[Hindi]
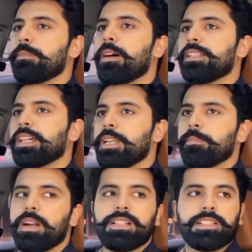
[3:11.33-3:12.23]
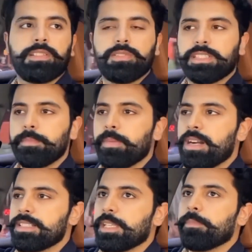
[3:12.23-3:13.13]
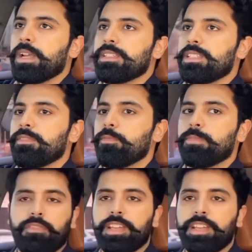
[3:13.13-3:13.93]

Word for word: की बात करें पार्ट्स की तो इसकी पार्ट्स के प्राइसेस हैं वो काफ़ी